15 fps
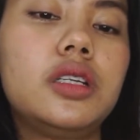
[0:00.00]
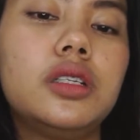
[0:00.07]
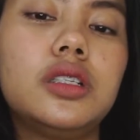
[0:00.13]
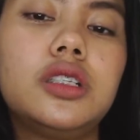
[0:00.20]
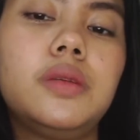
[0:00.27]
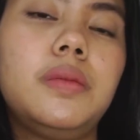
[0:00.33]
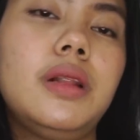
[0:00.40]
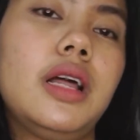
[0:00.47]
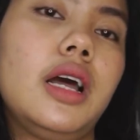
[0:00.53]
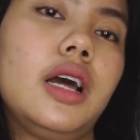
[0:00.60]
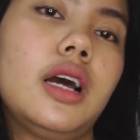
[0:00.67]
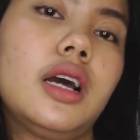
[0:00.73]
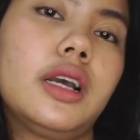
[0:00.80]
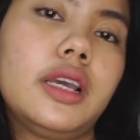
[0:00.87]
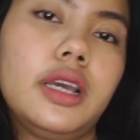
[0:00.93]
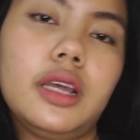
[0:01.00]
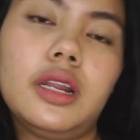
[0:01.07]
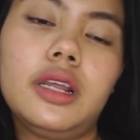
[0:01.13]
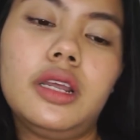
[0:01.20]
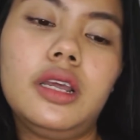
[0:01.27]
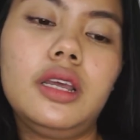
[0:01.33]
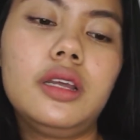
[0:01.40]
sebelah
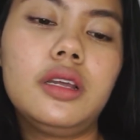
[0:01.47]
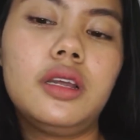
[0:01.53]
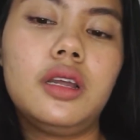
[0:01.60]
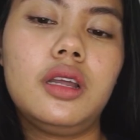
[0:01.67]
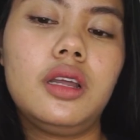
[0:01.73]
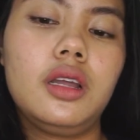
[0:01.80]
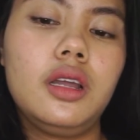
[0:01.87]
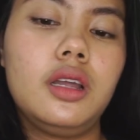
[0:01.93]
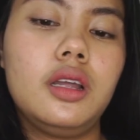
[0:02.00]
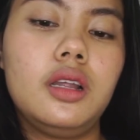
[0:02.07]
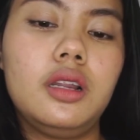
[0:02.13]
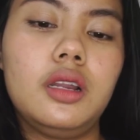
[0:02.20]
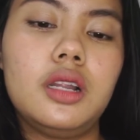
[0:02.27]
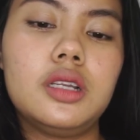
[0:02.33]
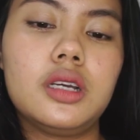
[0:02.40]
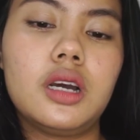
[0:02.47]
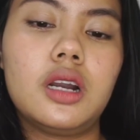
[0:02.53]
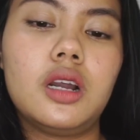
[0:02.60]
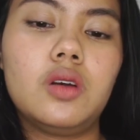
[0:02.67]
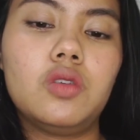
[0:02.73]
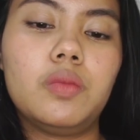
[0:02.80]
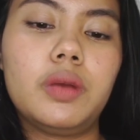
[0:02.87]
kiri nah, sekarang
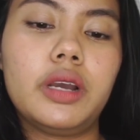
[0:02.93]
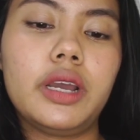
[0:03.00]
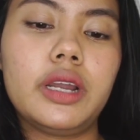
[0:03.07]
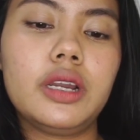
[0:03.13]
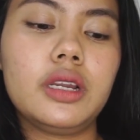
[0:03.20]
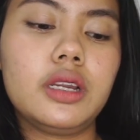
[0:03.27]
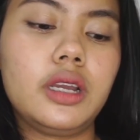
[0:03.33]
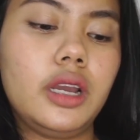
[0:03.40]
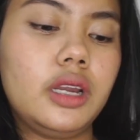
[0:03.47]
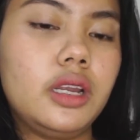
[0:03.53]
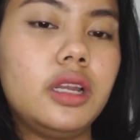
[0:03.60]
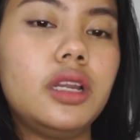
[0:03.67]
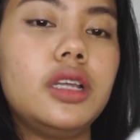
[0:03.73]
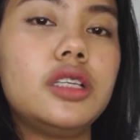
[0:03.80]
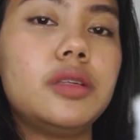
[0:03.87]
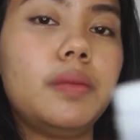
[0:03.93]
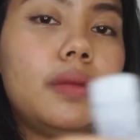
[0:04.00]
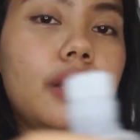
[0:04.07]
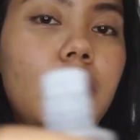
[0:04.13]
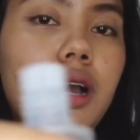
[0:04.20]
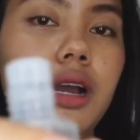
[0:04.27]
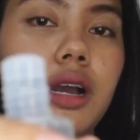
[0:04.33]
aku pakai ini di
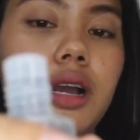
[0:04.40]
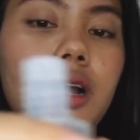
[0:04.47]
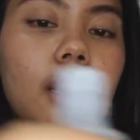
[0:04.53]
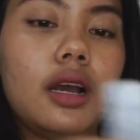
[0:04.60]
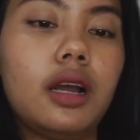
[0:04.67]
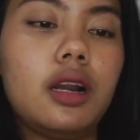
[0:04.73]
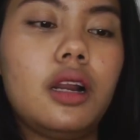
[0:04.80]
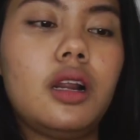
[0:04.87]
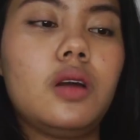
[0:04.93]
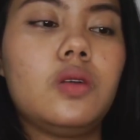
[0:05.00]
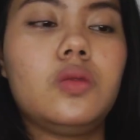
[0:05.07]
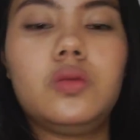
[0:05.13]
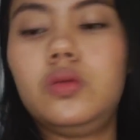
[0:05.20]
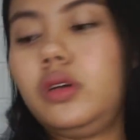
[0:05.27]
sebelah kanan aku